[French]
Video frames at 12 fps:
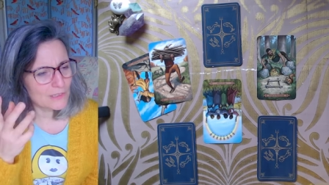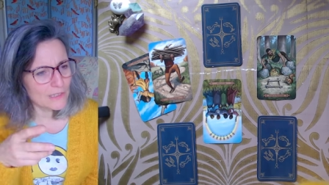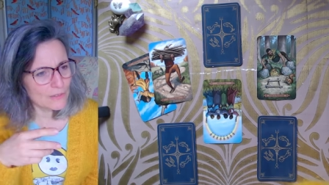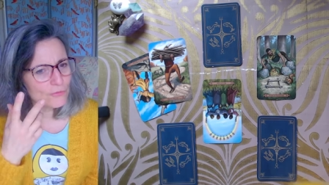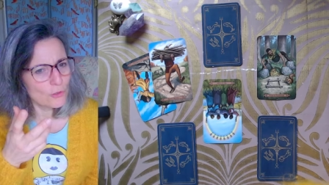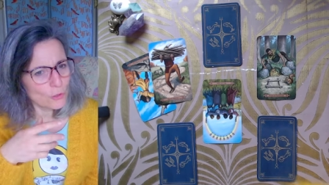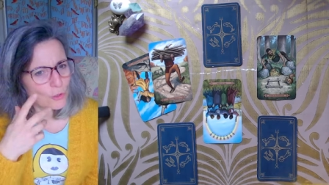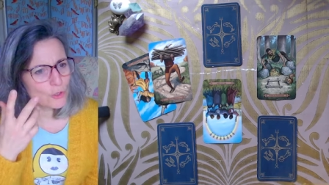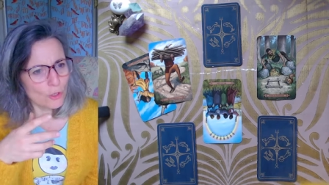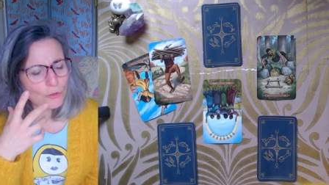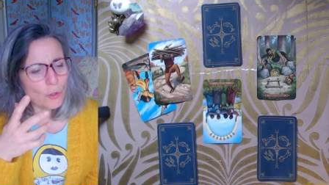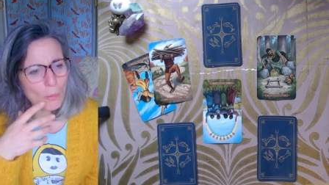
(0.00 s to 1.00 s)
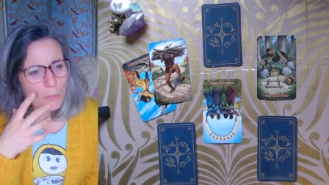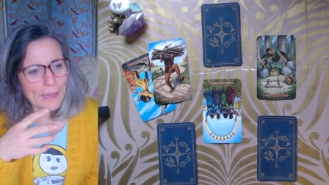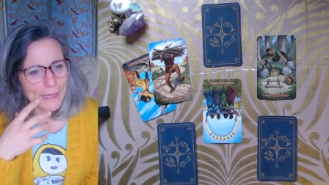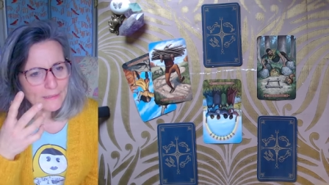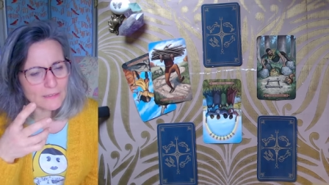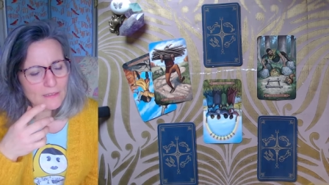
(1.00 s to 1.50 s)
qu'il faut que
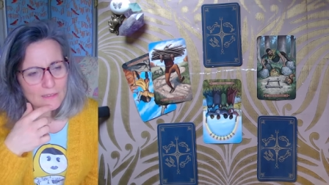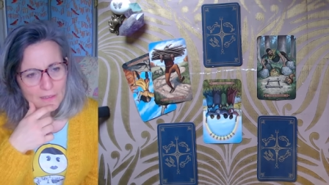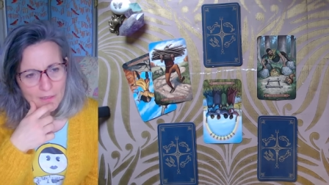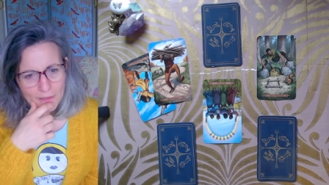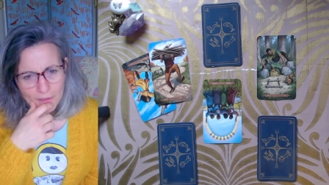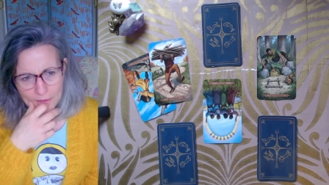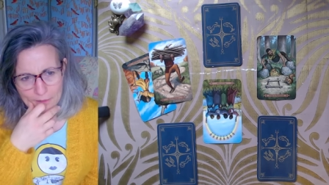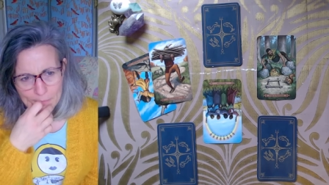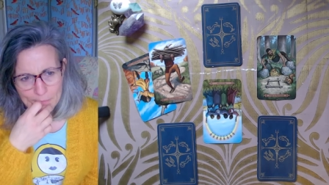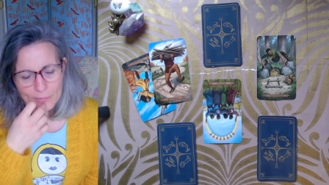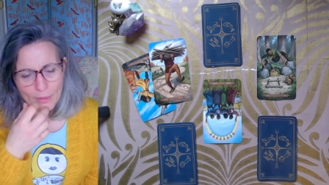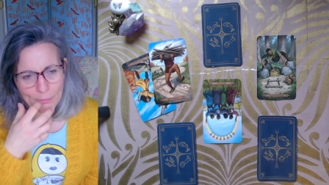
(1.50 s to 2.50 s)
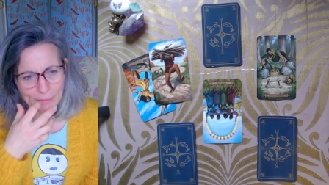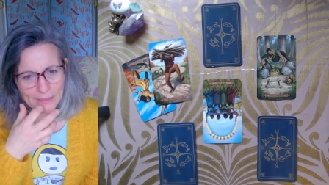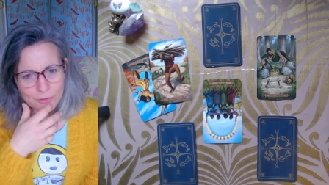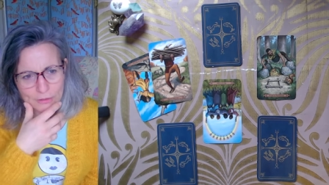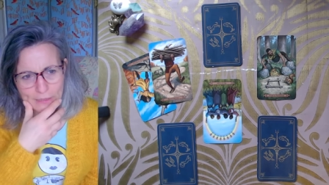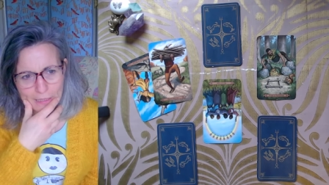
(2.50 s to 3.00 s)
j'entreprenne euh,
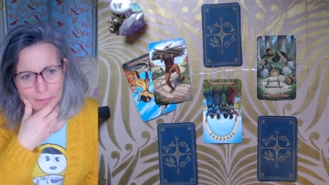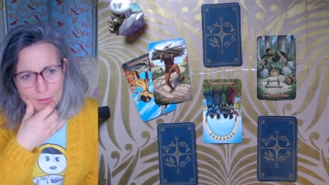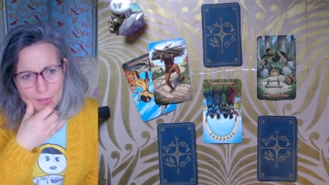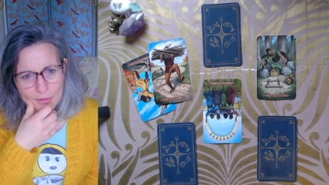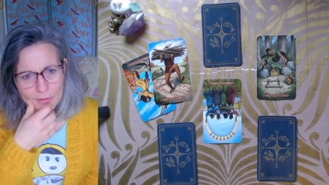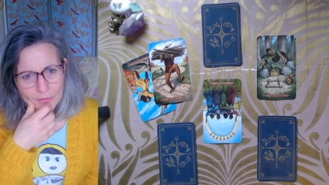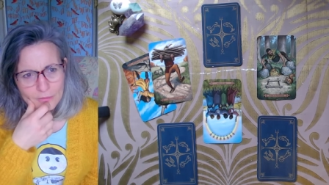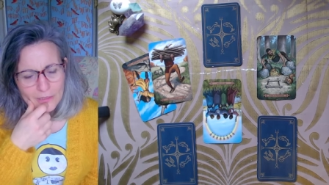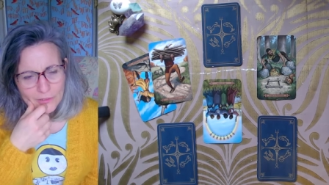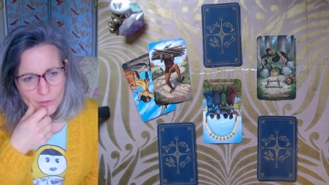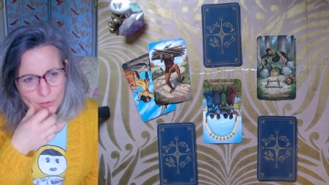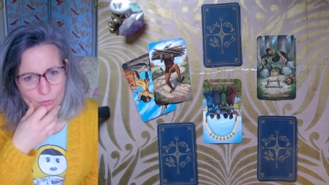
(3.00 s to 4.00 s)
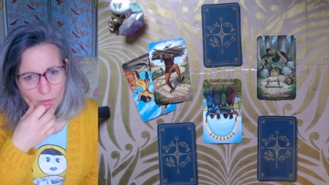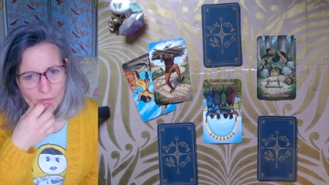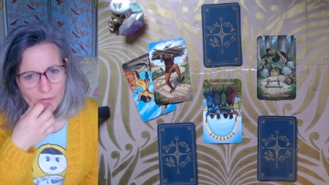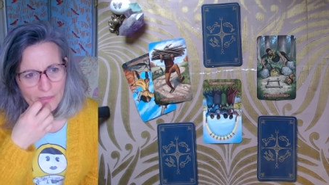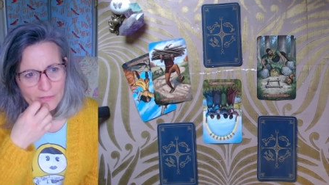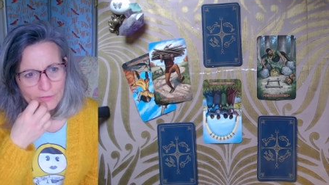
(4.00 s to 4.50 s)
personnellement, qu'est-ce que je suis en
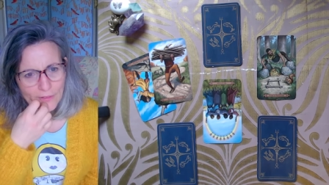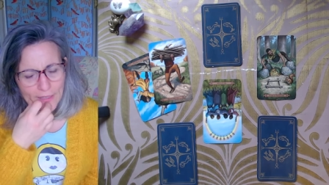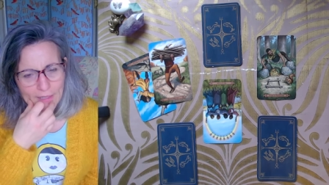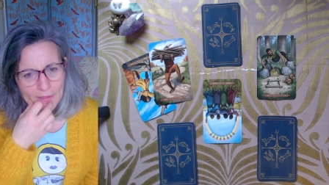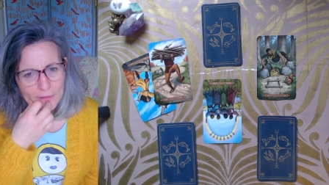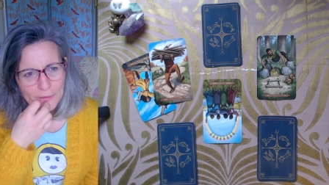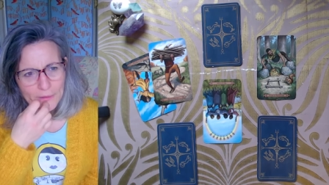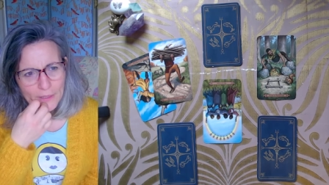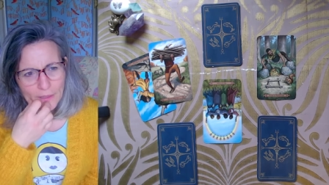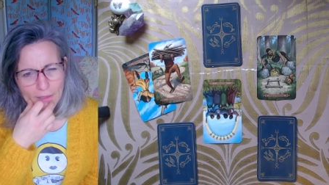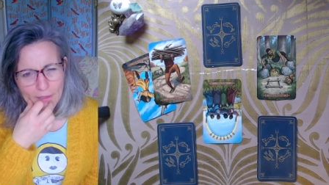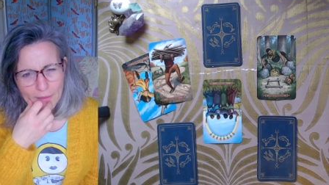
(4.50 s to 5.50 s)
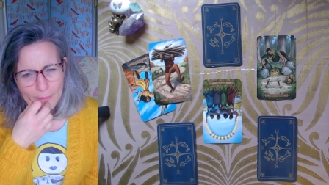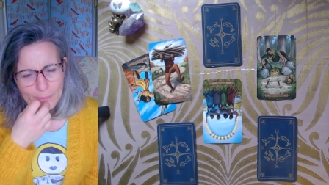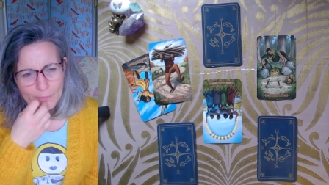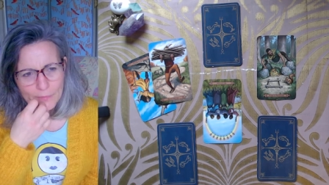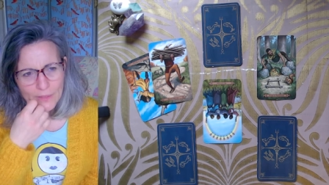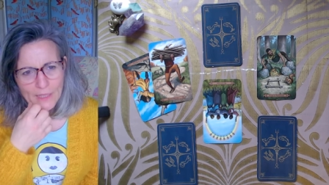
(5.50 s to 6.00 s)
train de faire,
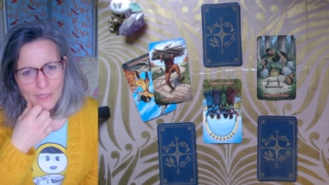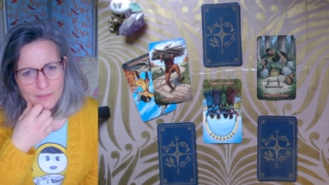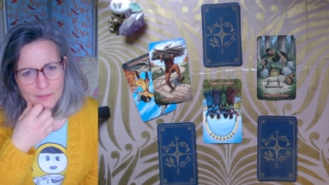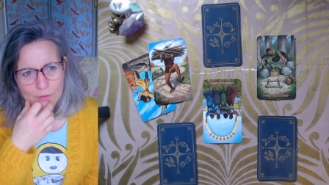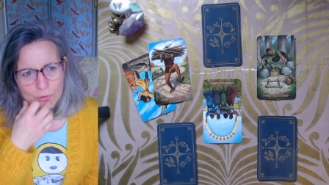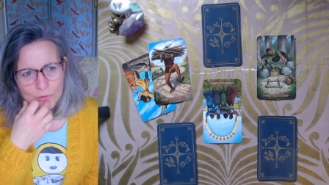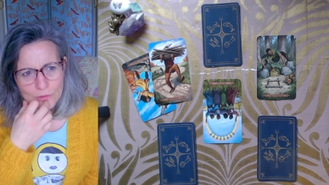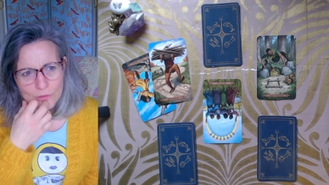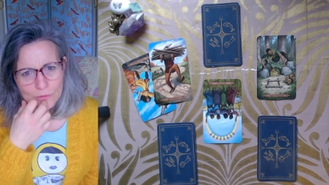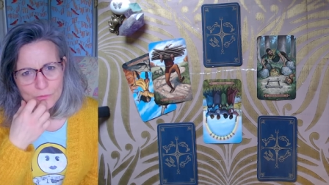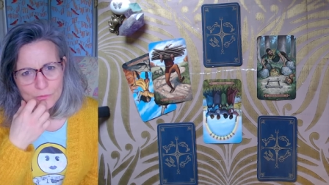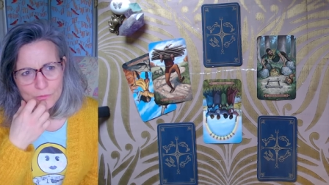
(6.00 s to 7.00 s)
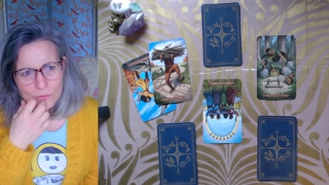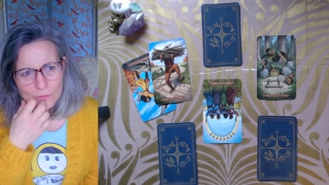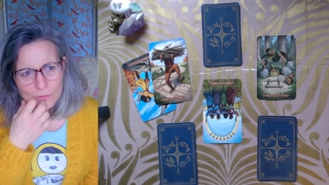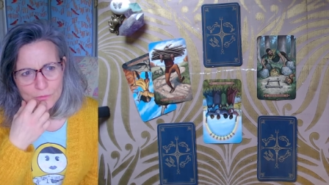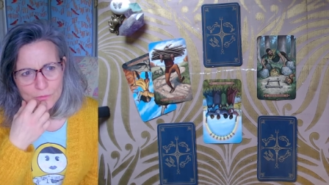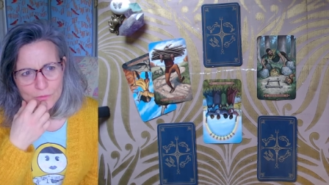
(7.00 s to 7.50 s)
euh, et est-ce que
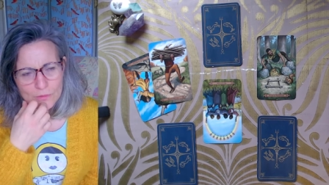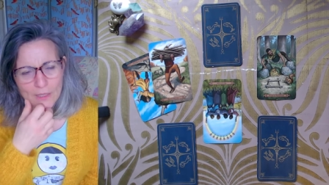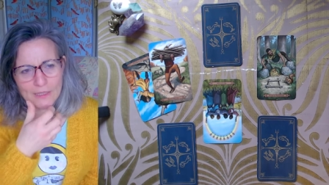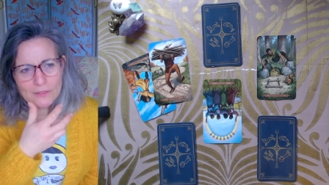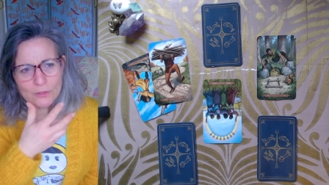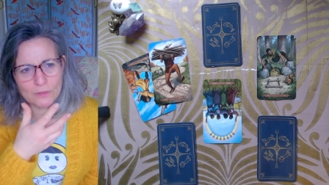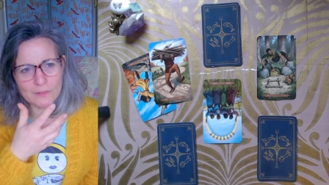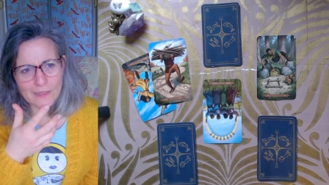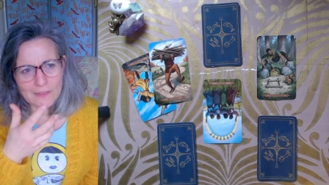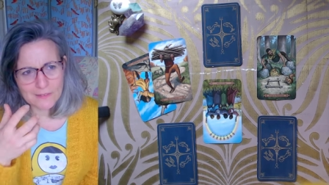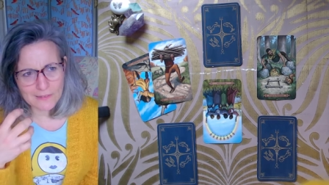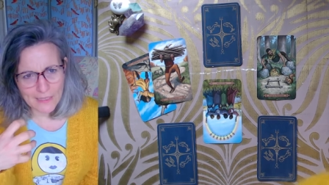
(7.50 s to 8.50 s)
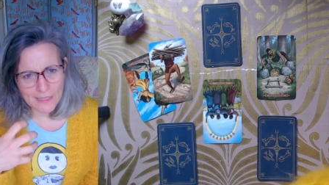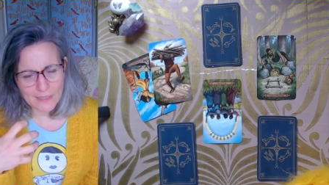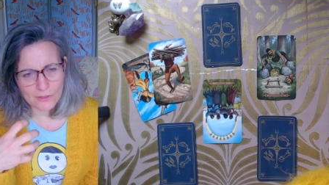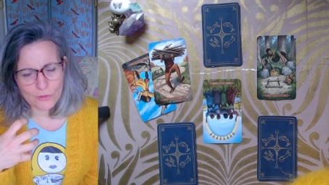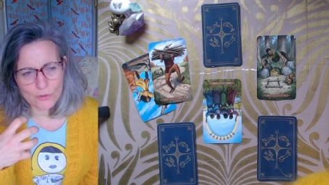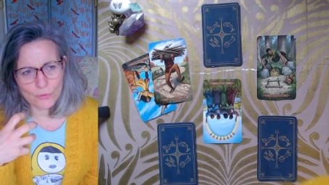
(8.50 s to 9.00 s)
est-ce que ça
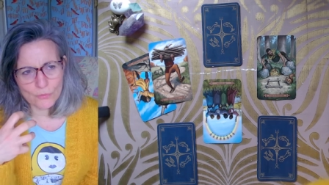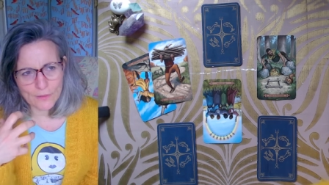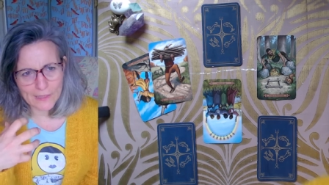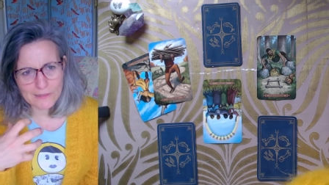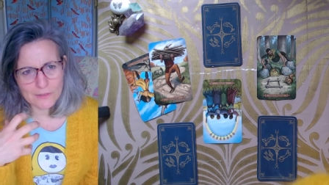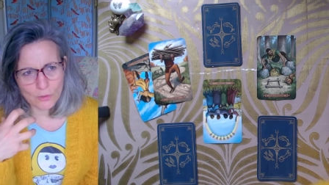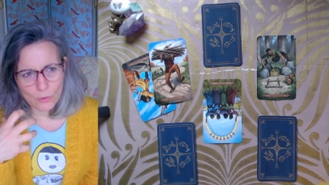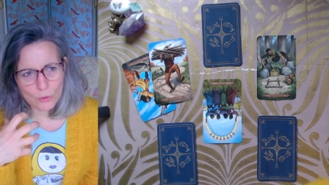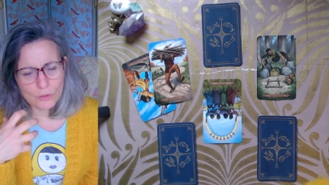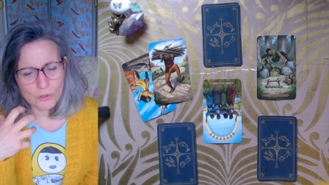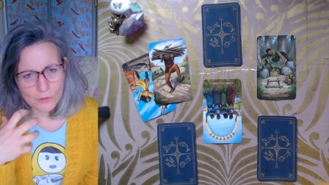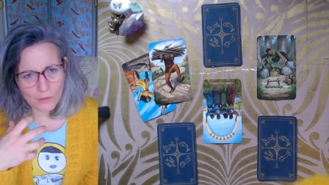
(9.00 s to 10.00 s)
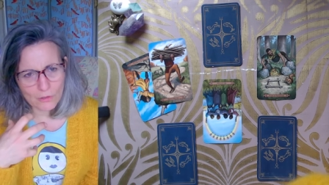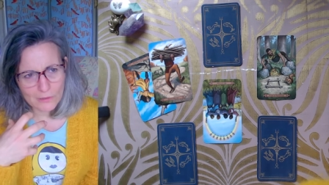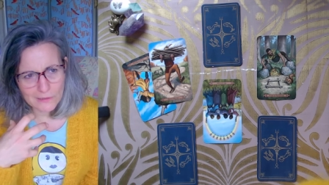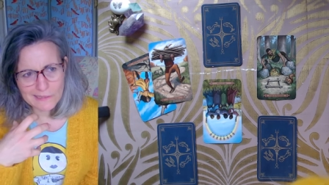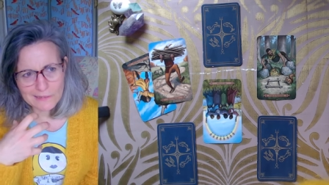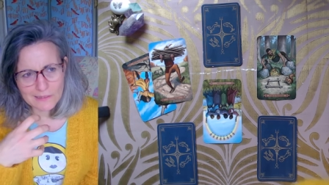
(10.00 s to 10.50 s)
sert que je fasse autant
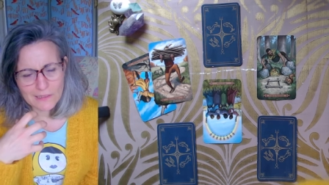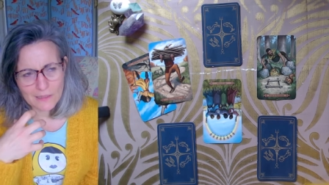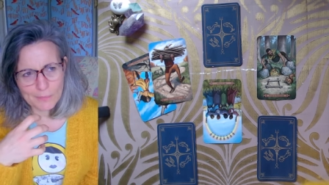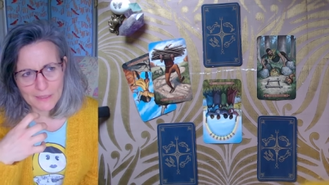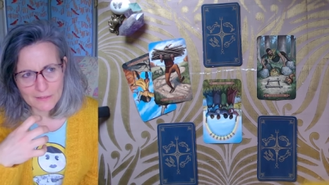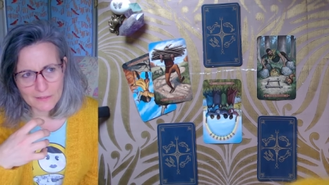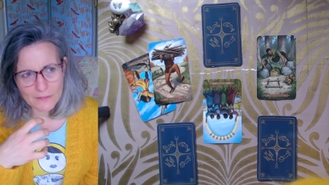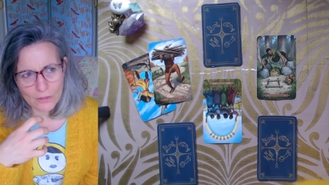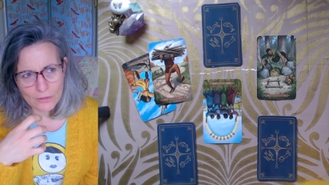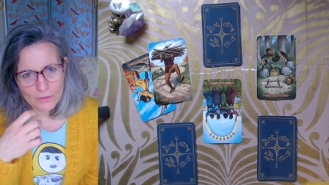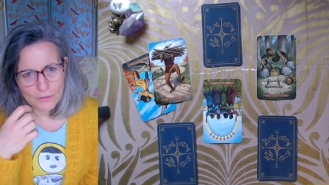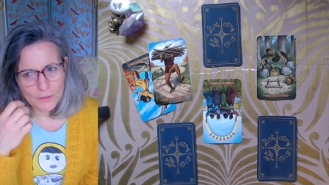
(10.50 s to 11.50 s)
ici et maintenant